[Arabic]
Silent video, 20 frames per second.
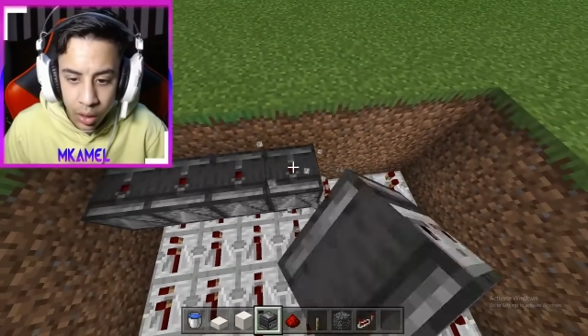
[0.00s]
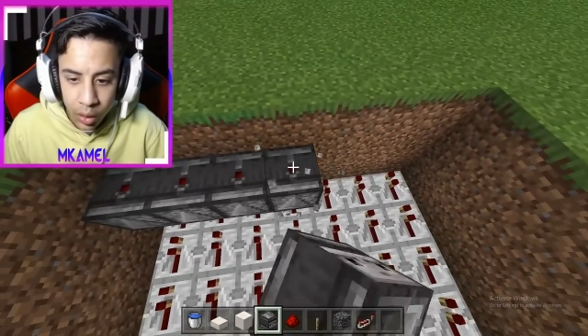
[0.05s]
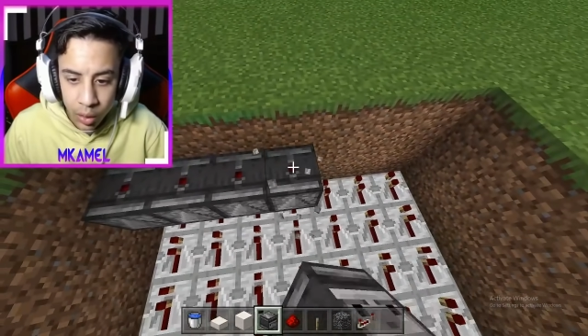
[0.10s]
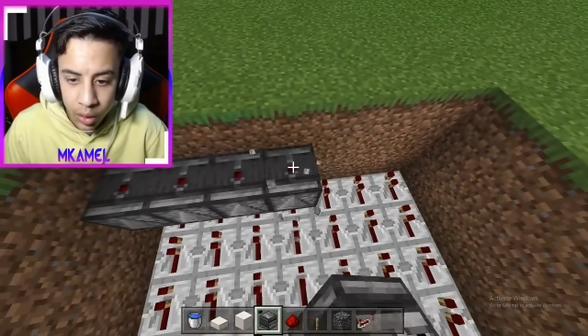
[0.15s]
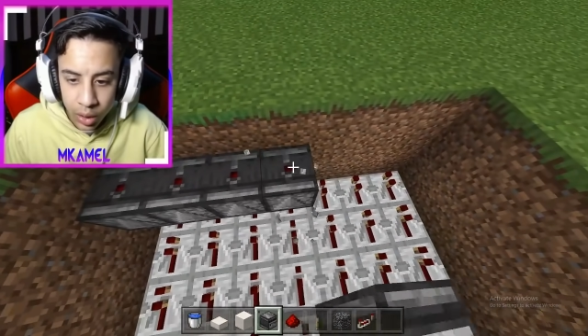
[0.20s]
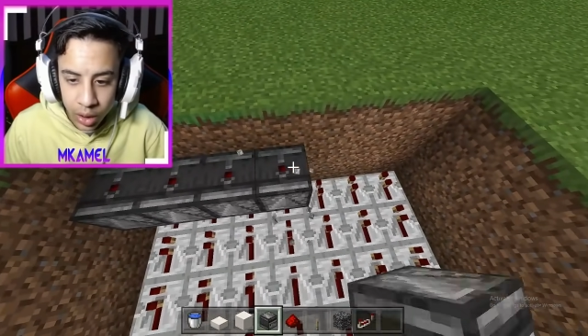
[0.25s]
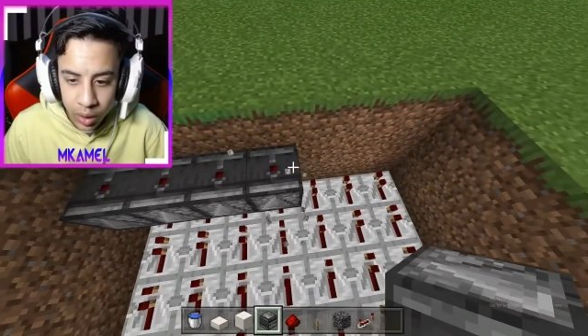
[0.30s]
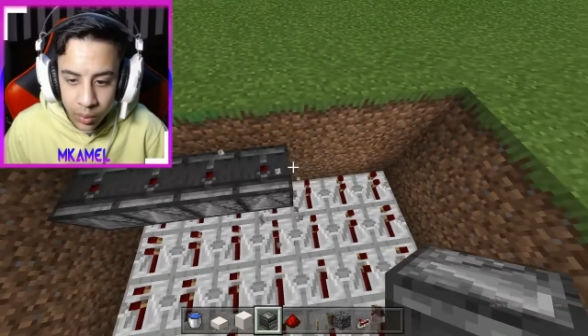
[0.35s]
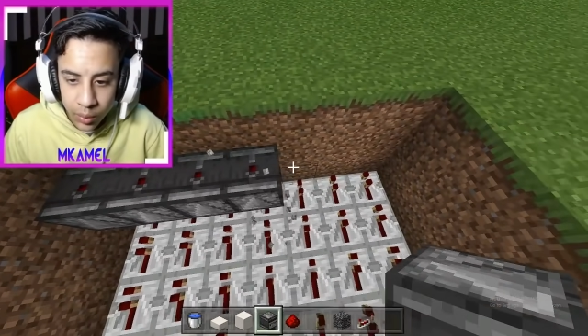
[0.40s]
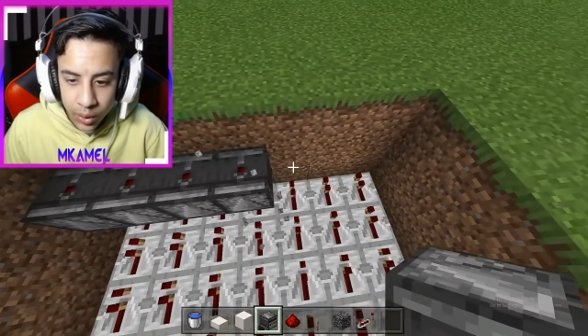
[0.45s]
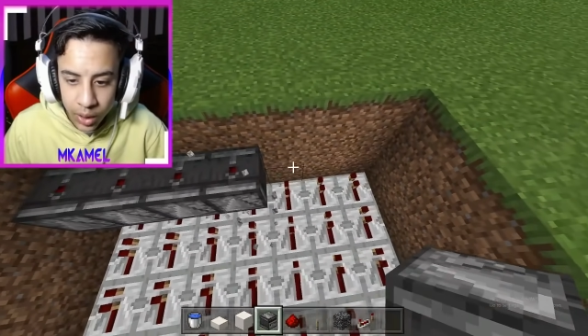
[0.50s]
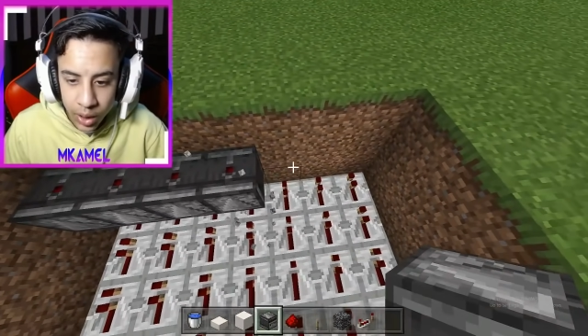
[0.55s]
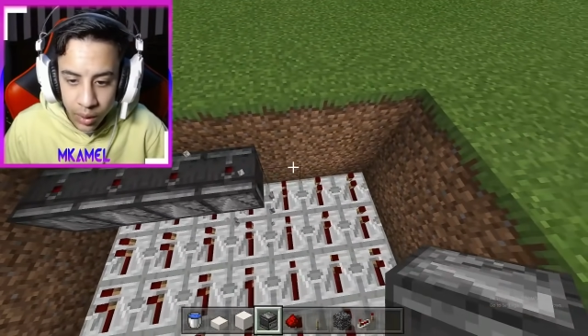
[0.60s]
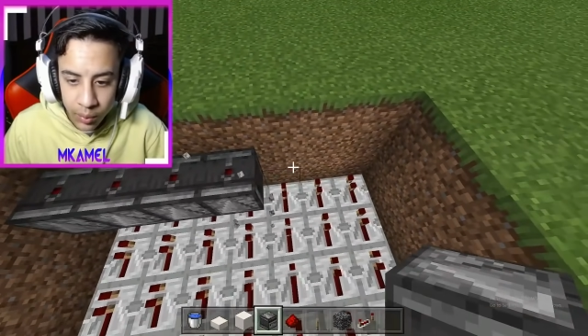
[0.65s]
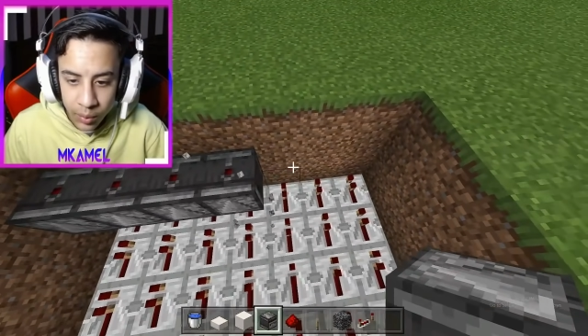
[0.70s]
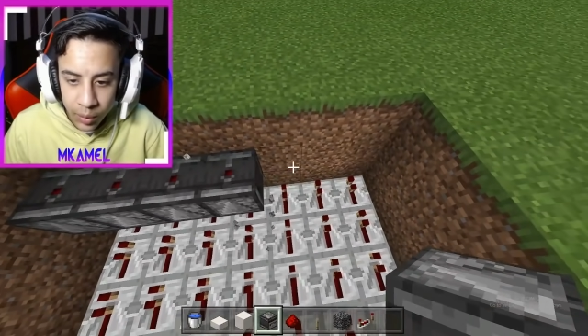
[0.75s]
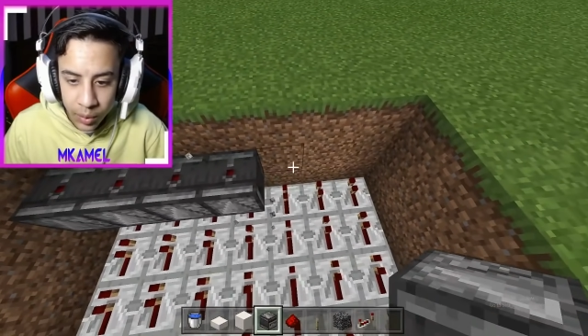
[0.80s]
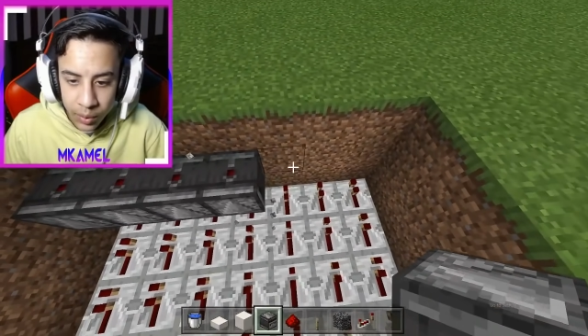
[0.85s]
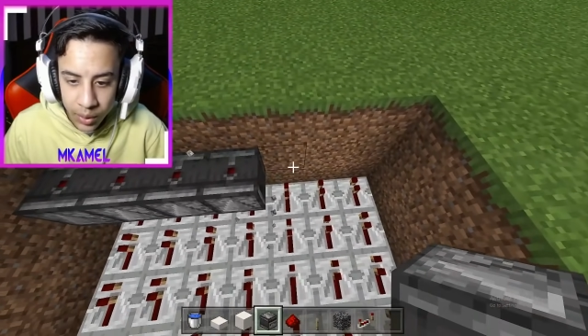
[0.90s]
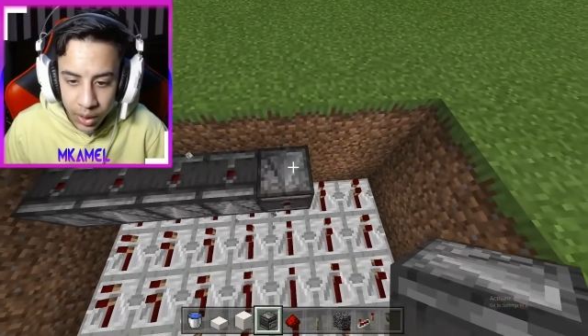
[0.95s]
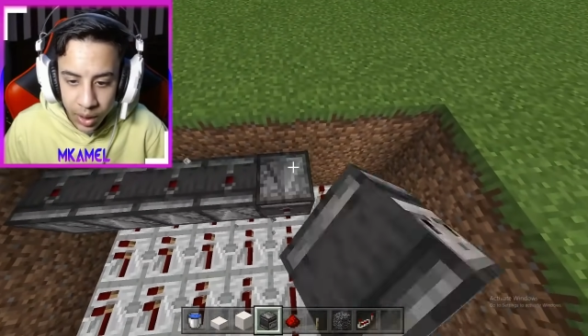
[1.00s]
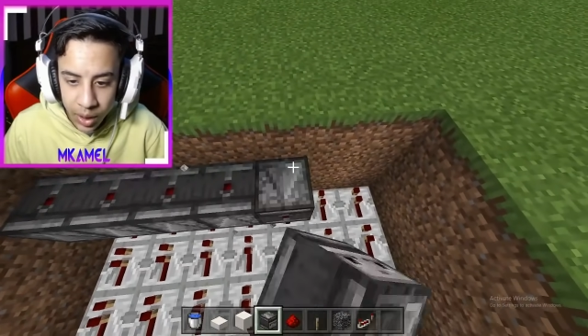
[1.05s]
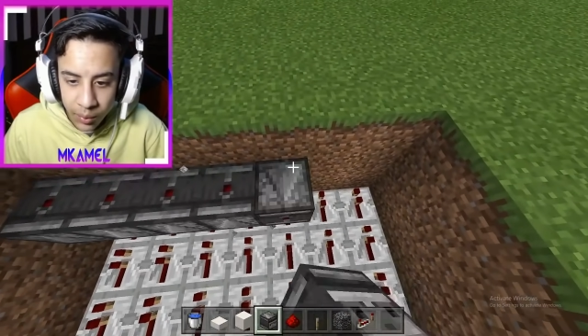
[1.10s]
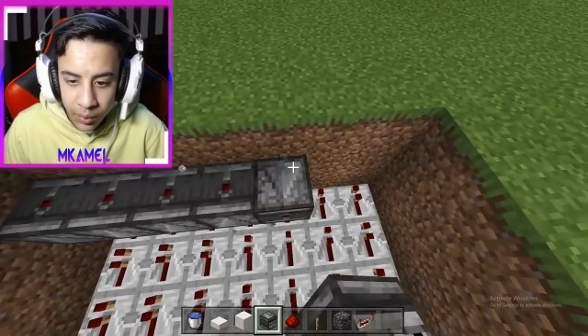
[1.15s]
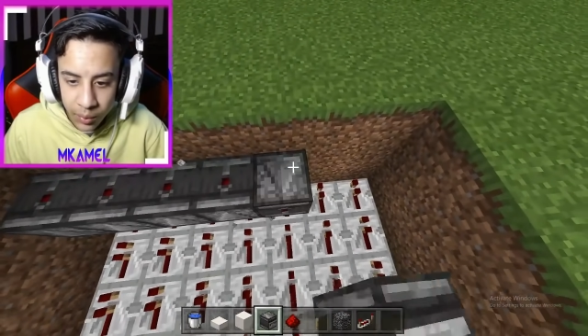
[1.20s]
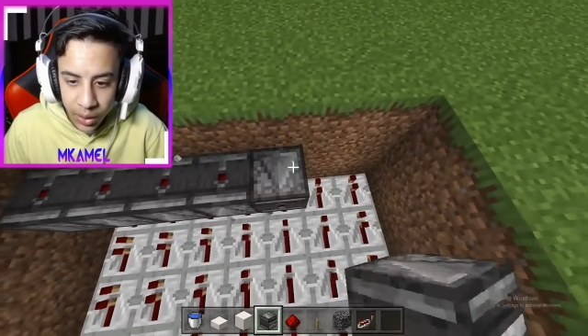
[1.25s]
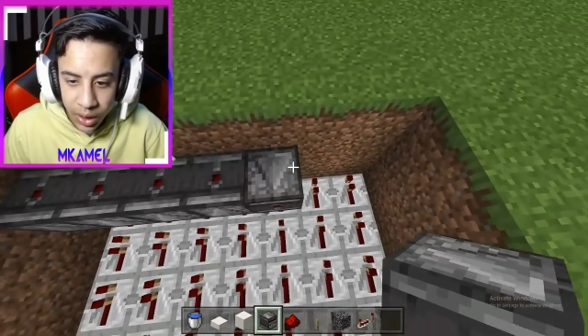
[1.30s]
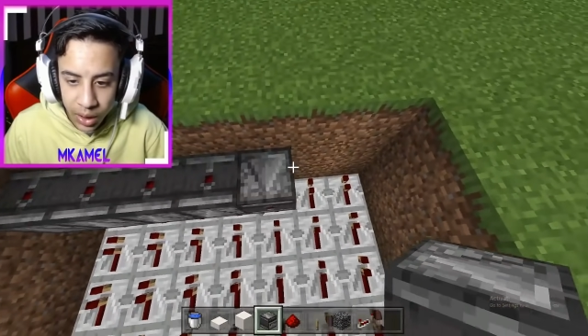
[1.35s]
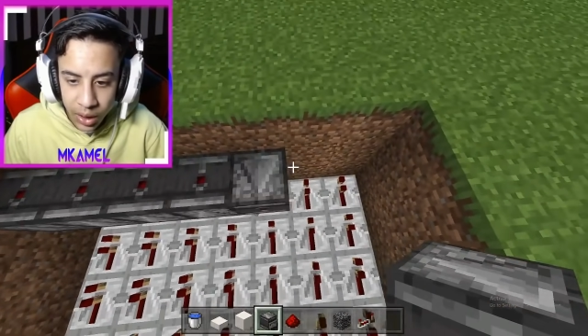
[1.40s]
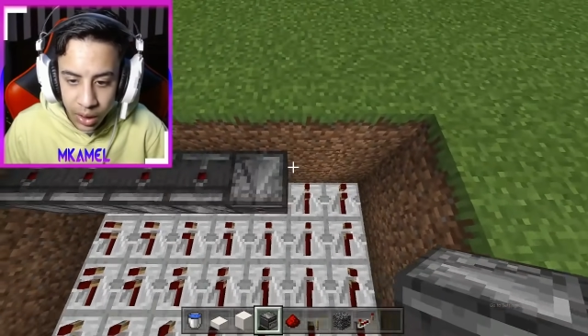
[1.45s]
اوكي بالجنب
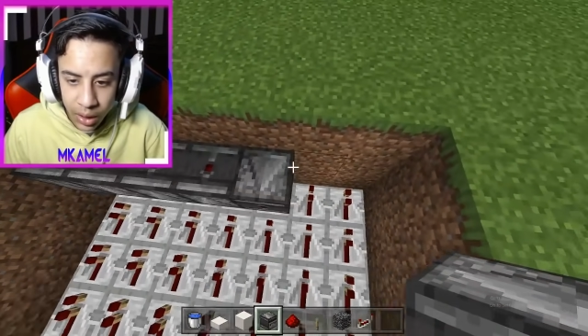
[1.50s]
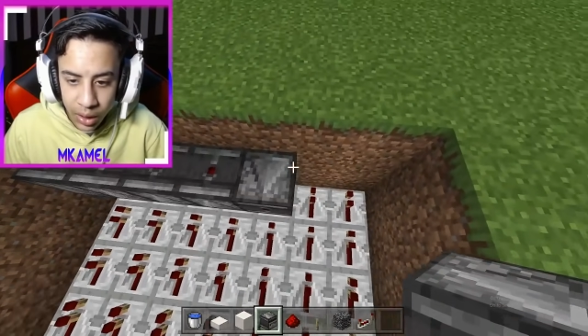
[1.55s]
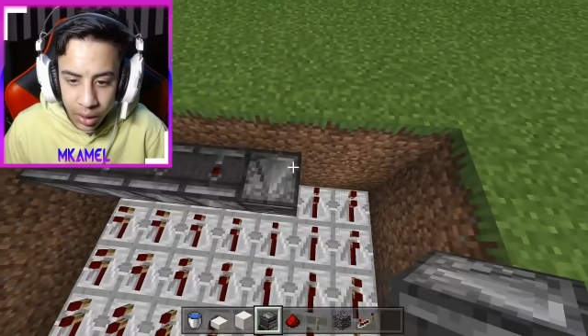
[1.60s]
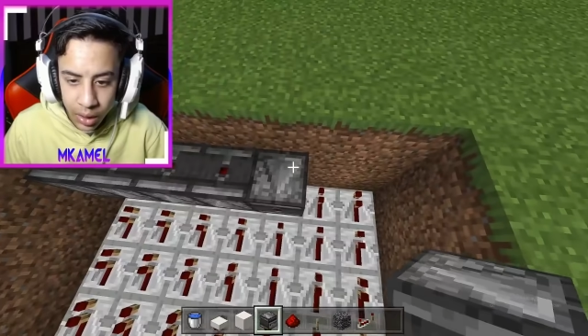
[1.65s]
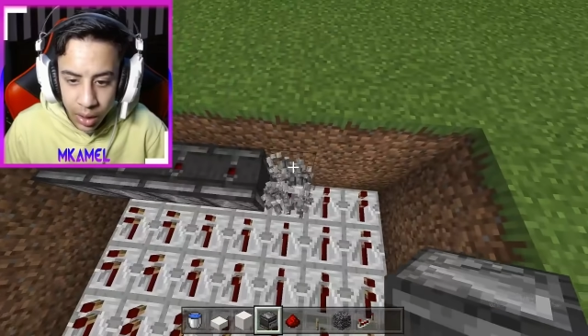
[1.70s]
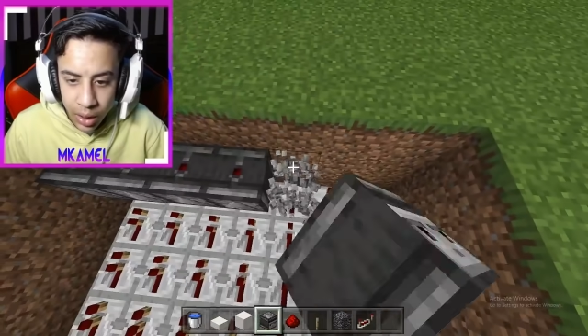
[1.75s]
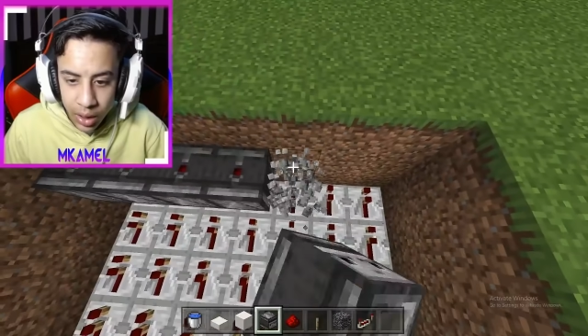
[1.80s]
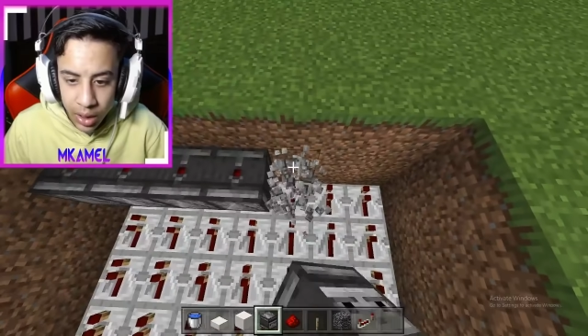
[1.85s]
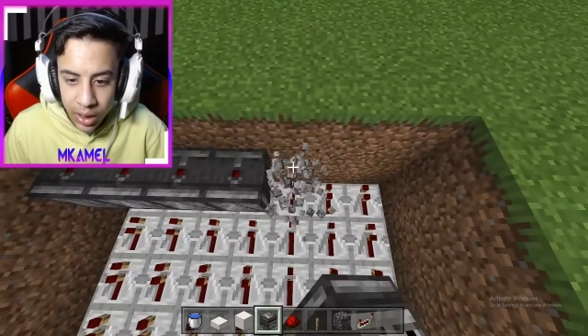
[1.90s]
بالجنب كده